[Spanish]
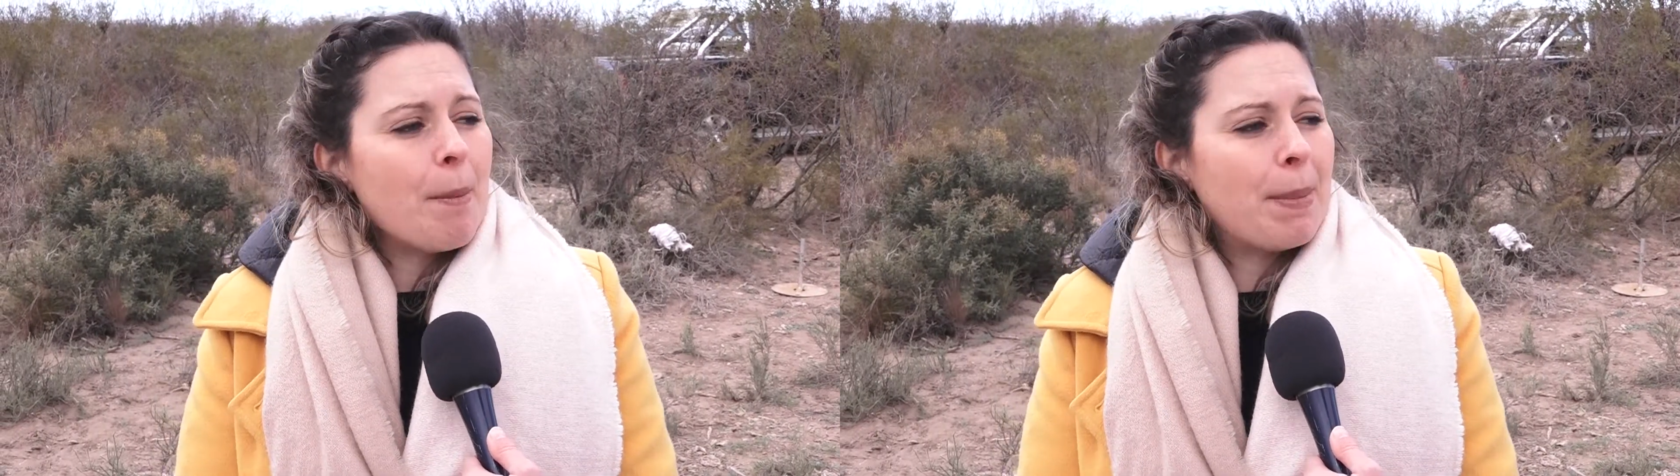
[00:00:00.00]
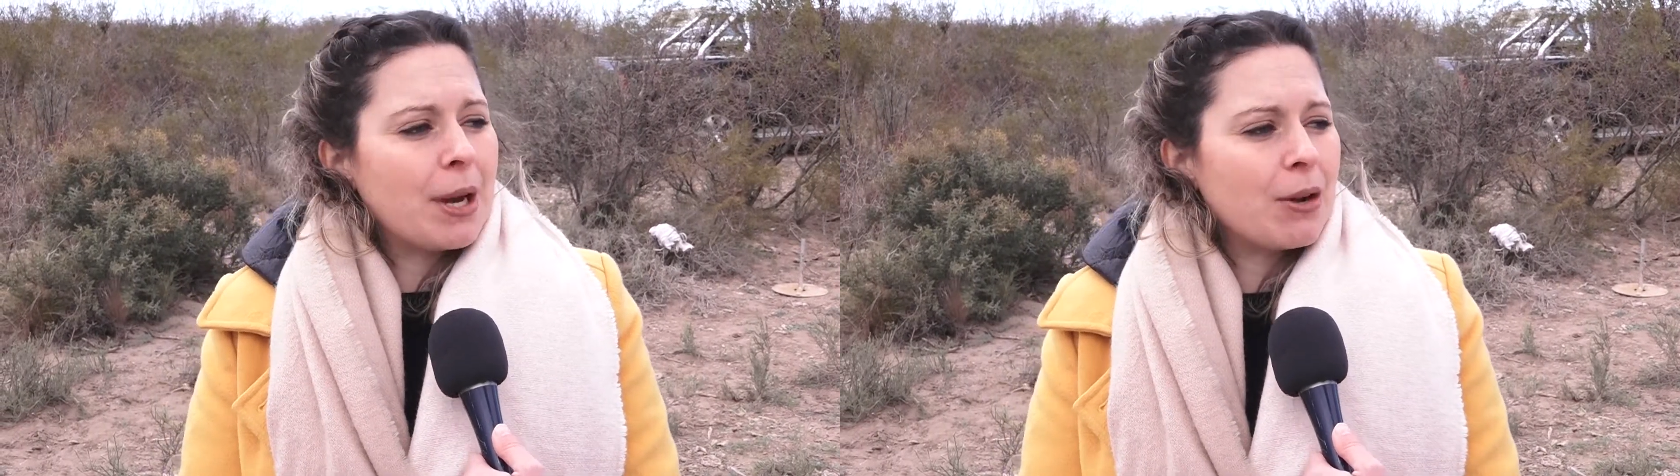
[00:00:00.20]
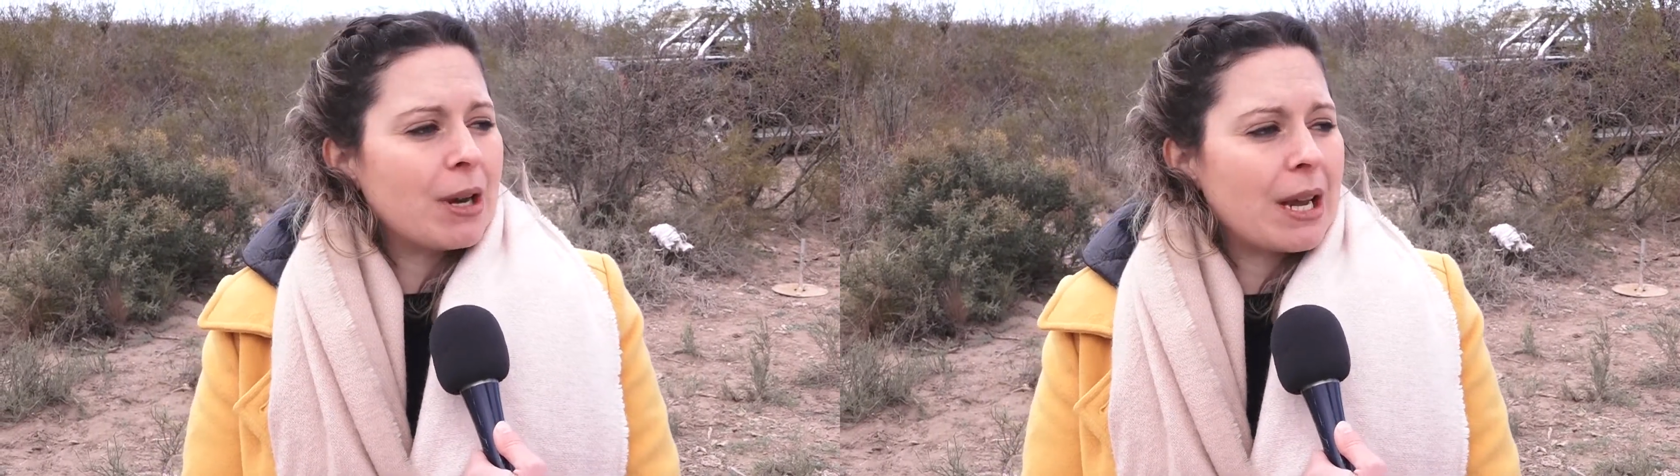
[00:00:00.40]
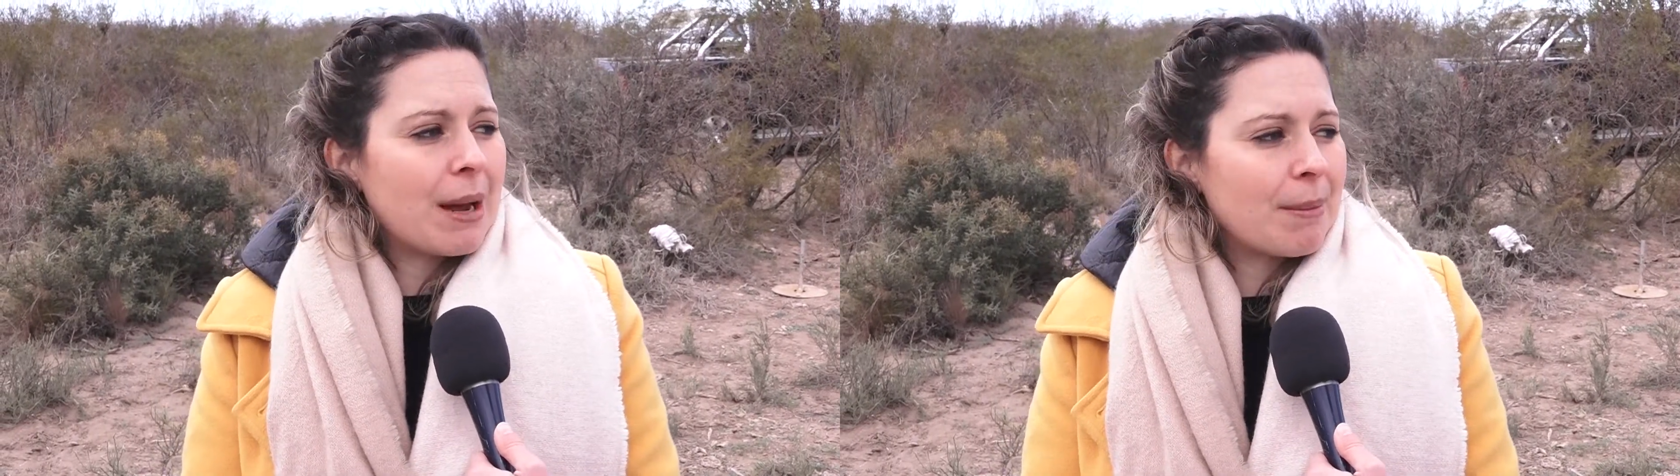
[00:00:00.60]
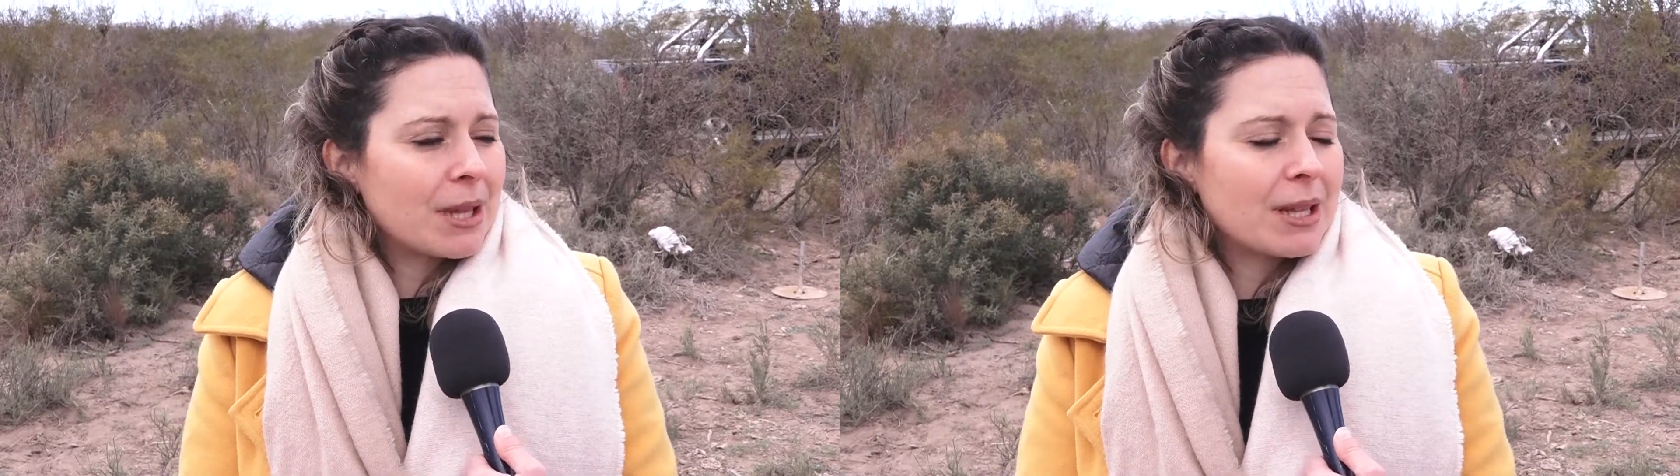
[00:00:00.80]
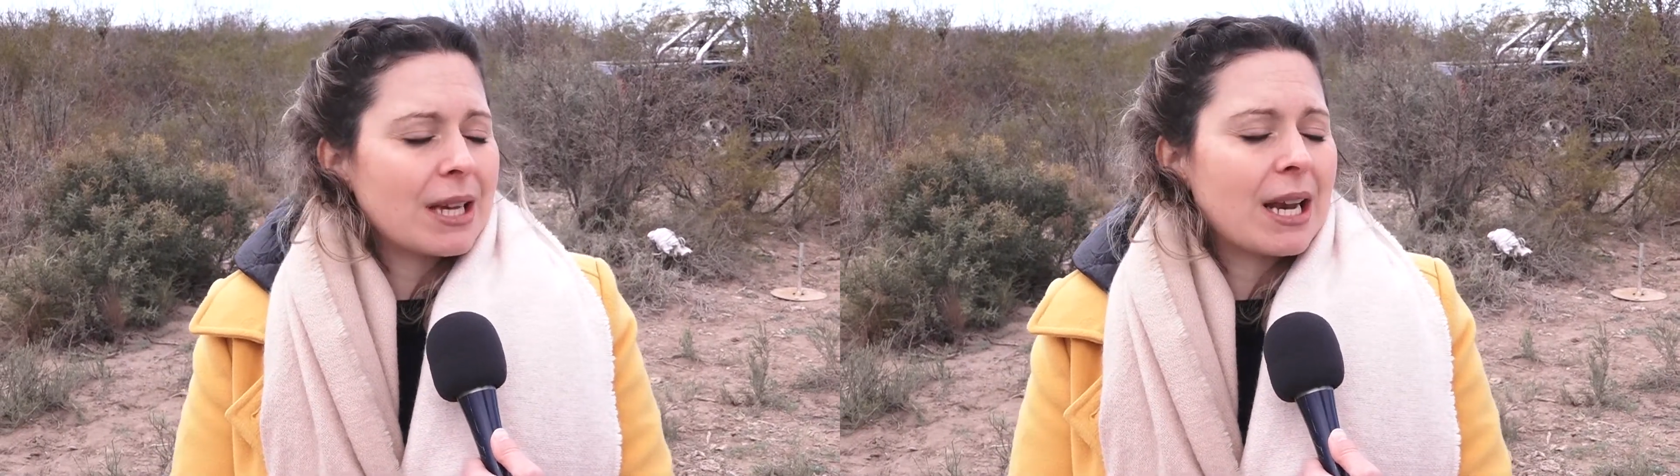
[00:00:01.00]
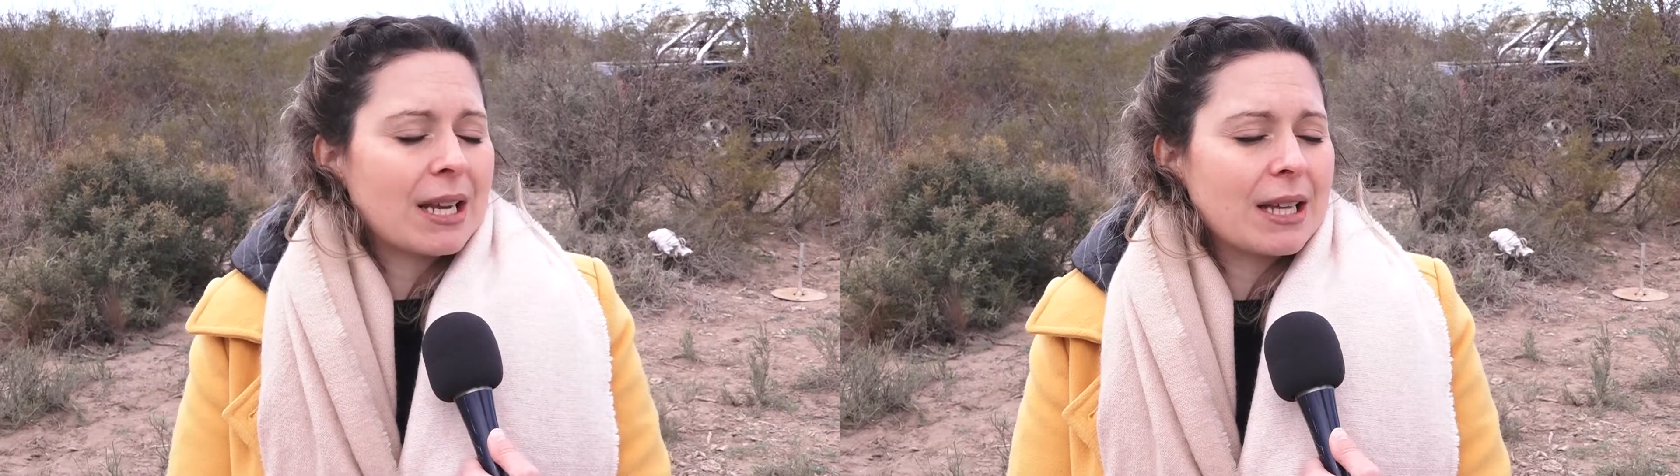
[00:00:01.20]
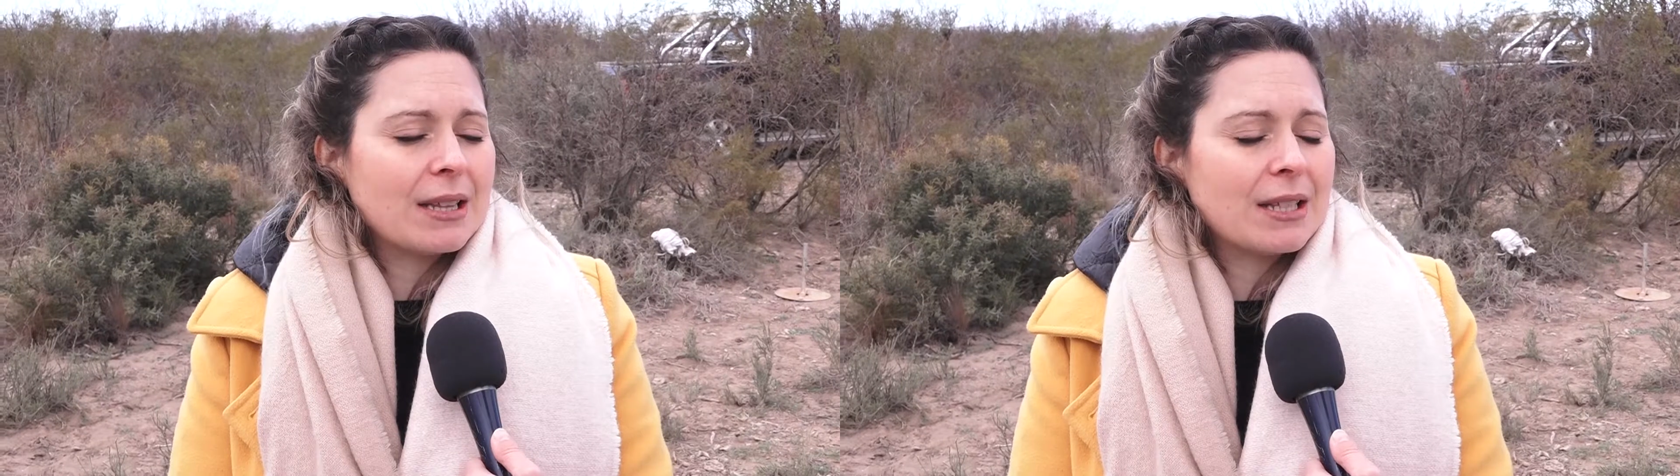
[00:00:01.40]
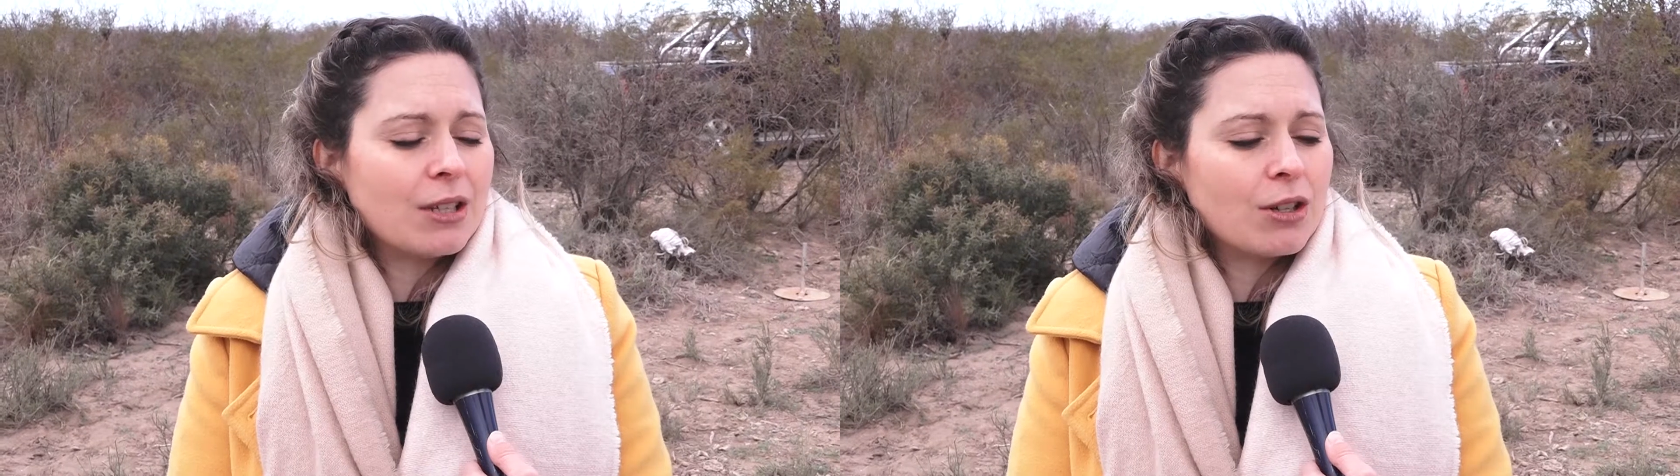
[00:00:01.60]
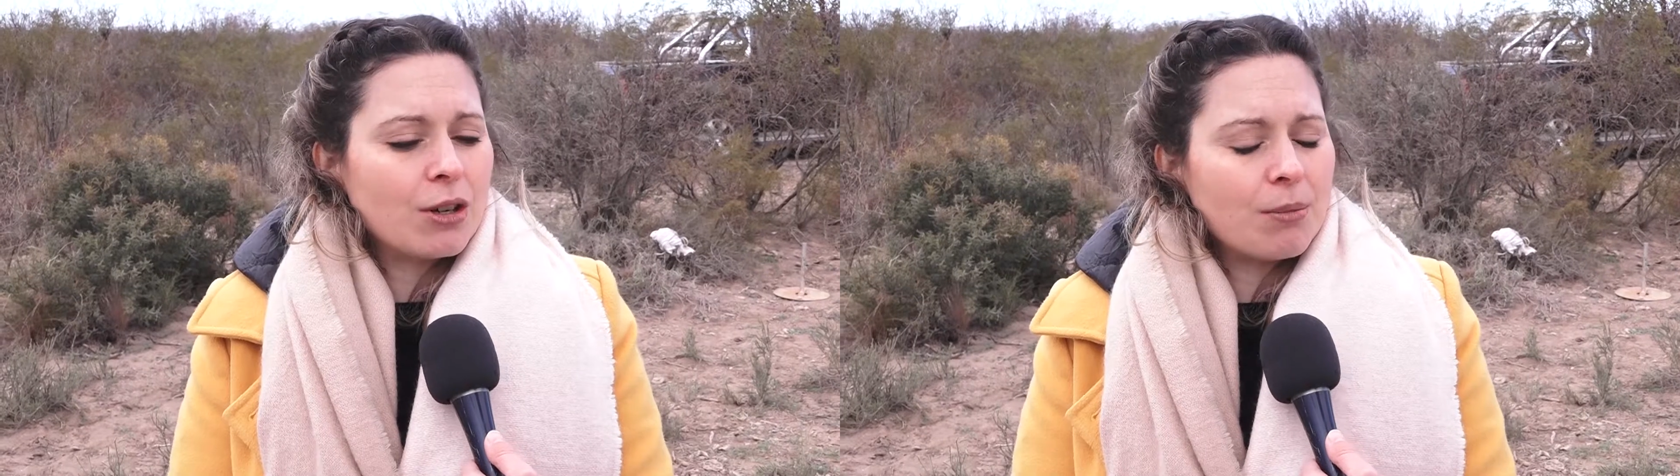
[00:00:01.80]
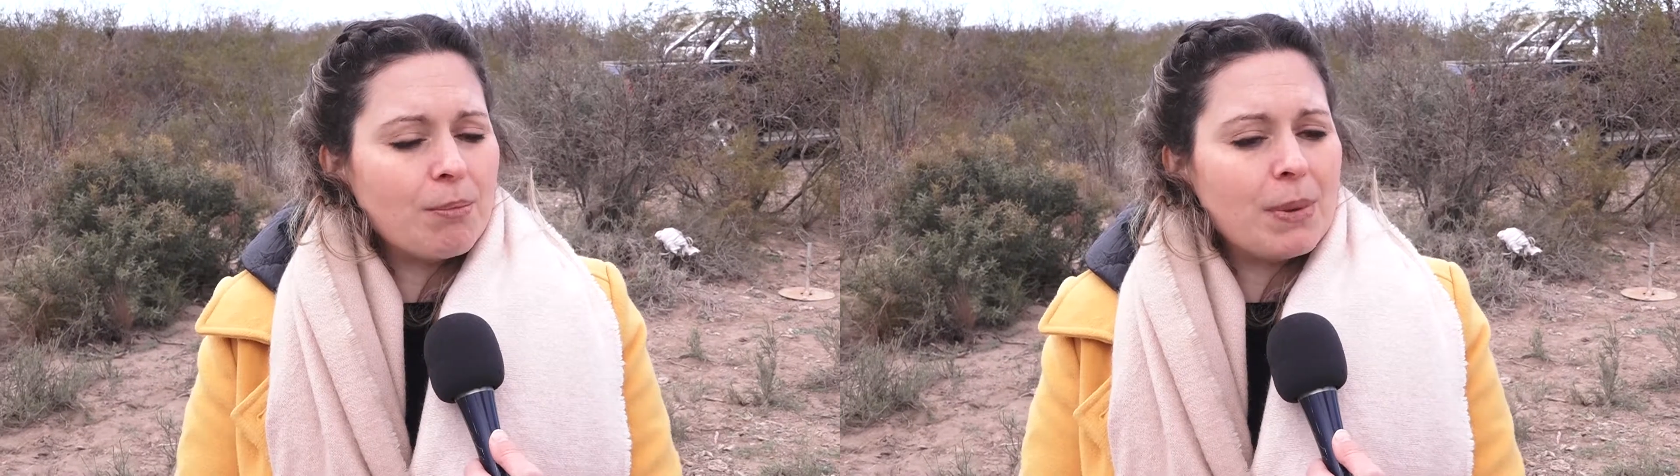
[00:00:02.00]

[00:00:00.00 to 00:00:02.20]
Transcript: pero en la mente del argentino